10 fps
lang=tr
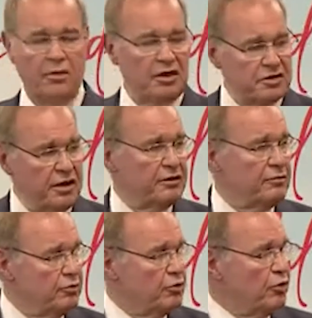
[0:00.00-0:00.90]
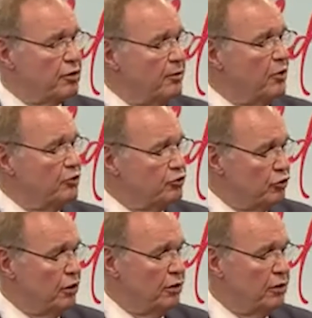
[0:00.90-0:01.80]
Başlarda bu programa
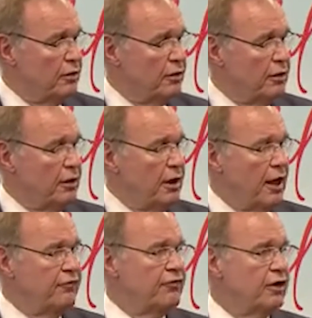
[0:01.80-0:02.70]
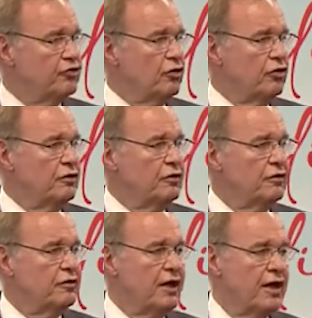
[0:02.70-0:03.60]
uydu. Enflasyon
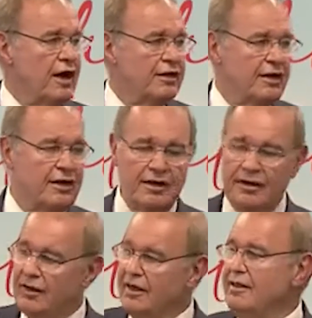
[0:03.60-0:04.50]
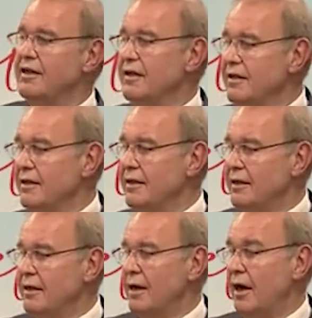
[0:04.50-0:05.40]
tek hanelere kadar indi.
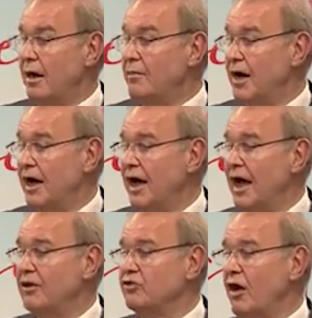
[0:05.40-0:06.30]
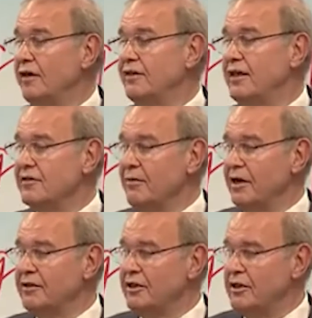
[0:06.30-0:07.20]
Ama Erdoğan ne
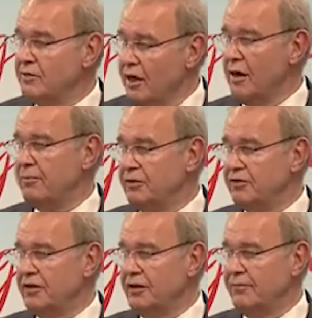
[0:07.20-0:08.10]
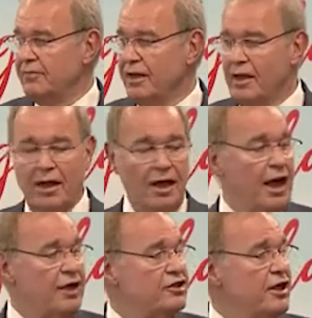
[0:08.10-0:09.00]
zamanki kibre kapıldı,
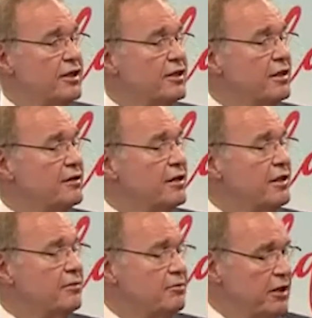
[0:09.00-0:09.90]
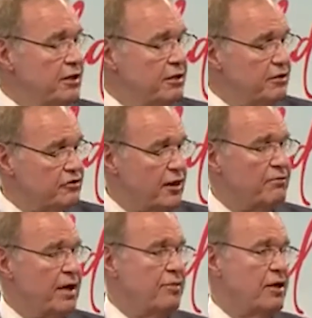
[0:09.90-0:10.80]
her şeyi kendinin bildiğini
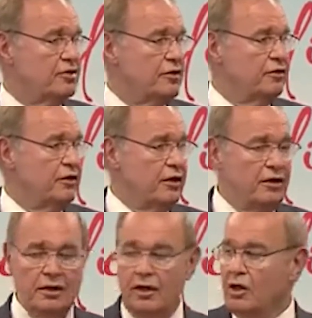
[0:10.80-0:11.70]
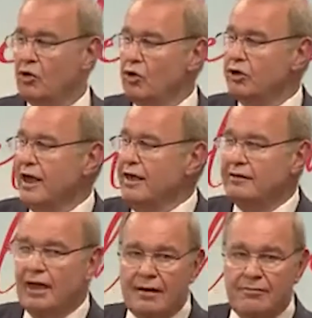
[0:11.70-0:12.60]
sanmaya başladı.
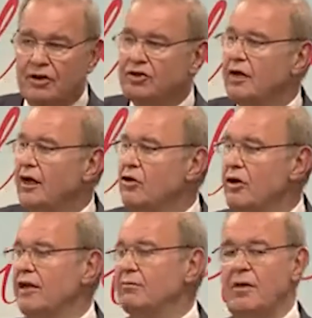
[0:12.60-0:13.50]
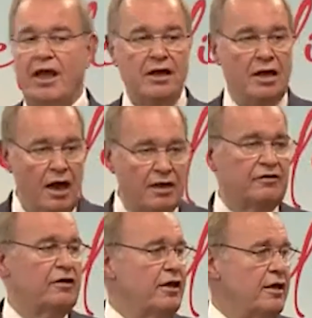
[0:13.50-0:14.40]
Ülkeyi tek başına yönetmeye
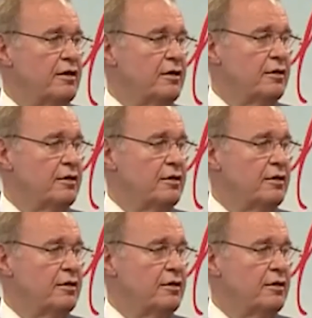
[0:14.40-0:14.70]
kalktı.